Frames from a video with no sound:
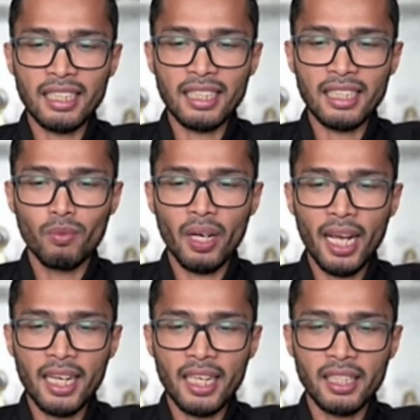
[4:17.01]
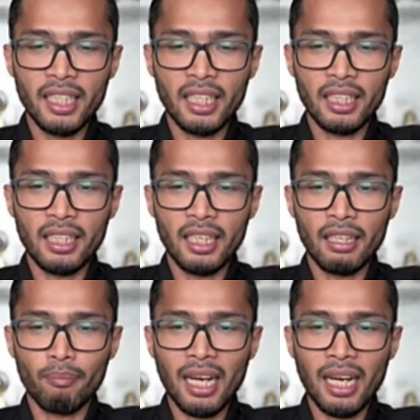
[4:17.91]
mulai ada sedikit uh,
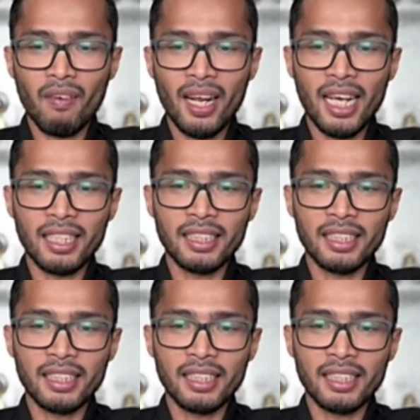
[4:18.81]
perlawanan.